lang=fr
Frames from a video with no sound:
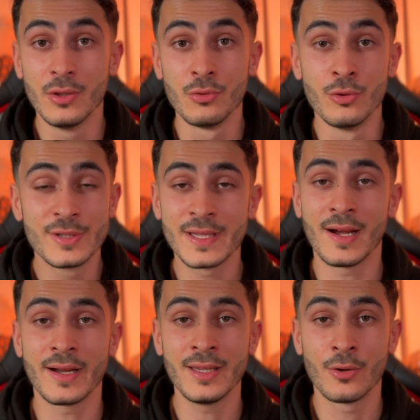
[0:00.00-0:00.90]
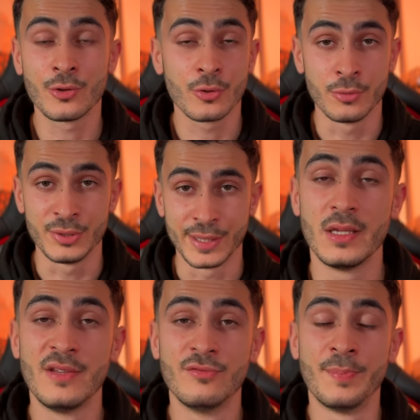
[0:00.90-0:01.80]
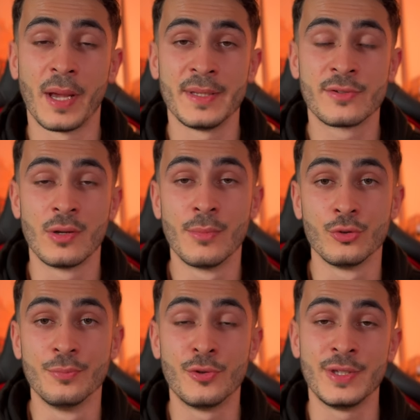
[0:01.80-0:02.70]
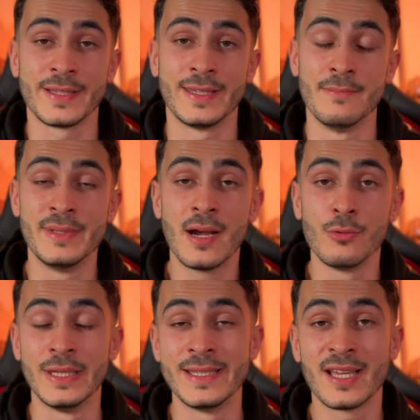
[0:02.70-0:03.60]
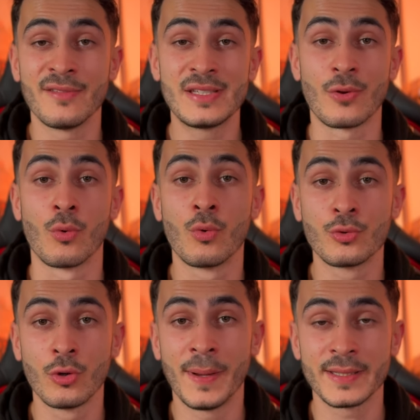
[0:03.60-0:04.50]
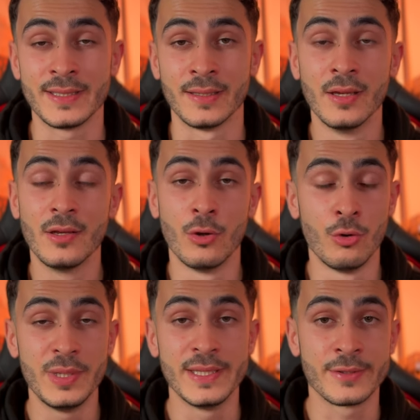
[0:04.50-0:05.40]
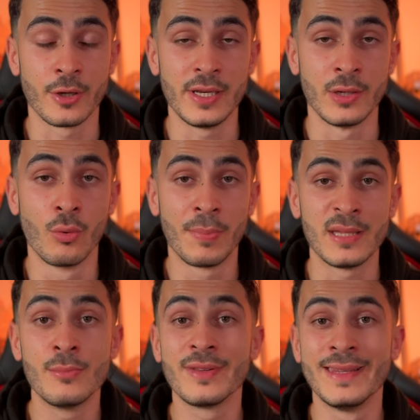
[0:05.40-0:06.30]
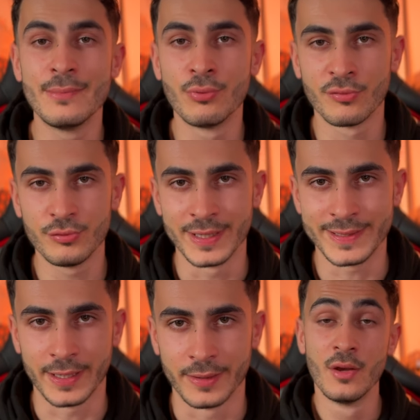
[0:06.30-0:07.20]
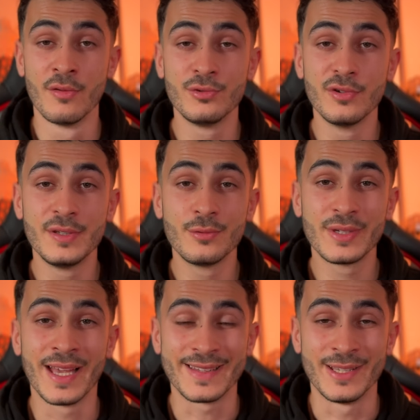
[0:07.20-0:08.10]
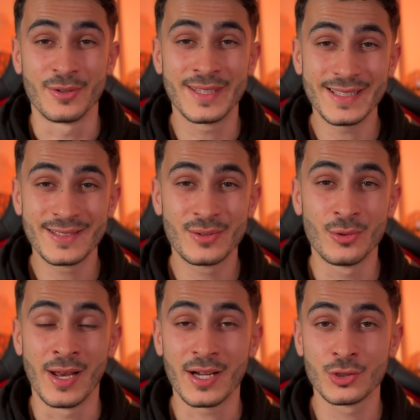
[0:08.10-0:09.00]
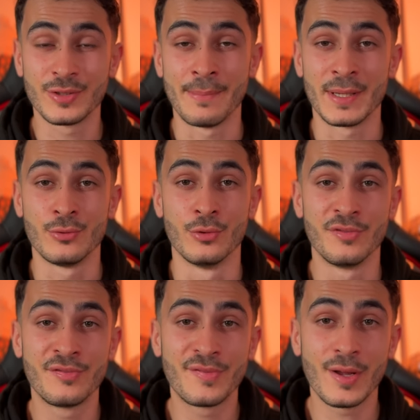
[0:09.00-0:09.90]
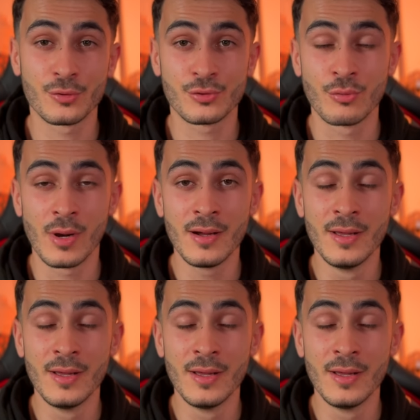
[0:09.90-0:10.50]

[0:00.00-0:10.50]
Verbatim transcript: ne sert à rien en tant qu'objet. Il vous permet seulement d'obtenir des biens ou des services en contrepartie. Lui seul est complètement dépourvu d'intérêt. Vous devez donc garder en tête que l'argent n'est pas une fin en soi,